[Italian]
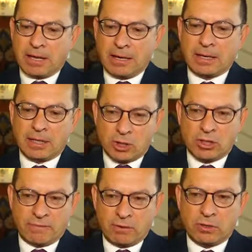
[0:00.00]
alla
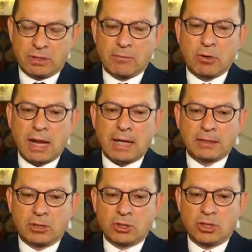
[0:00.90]
crescita dei valori
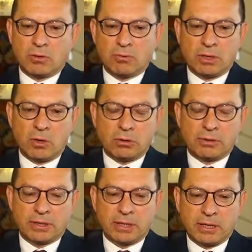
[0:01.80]
democratici, quindi
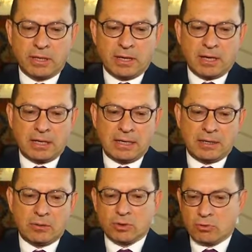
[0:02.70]
oltre
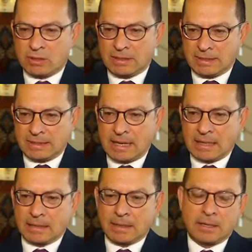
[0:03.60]
ai consueti
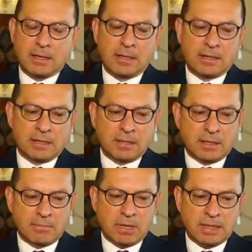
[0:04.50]
stand
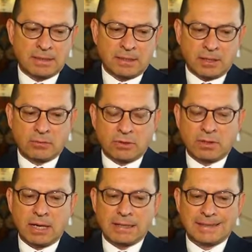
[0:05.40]
in Piazza Trento e
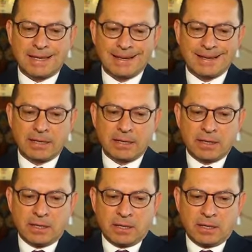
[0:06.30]
Trieste anche
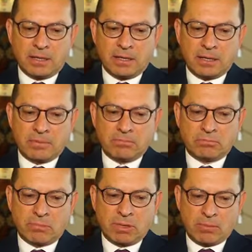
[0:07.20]
eh,
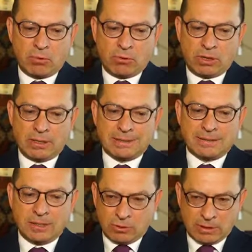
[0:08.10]
abbiamo
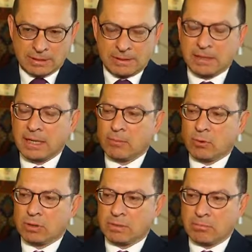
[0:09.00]
allestito,
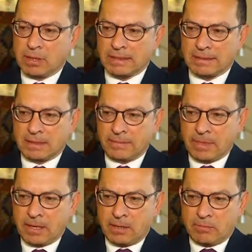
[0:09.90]
allestiremo in Piazza
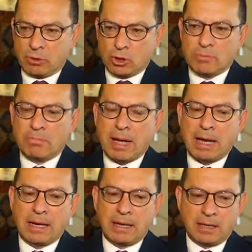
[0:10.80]

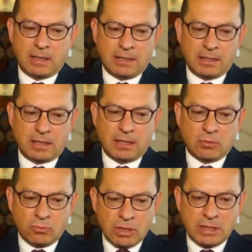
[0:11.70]
Municipale eh,
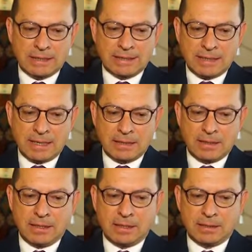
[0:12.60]
alcuni
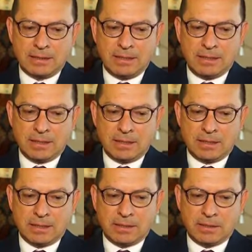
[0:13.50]
stand di
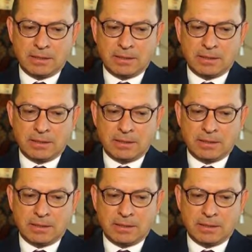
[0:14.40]
eh,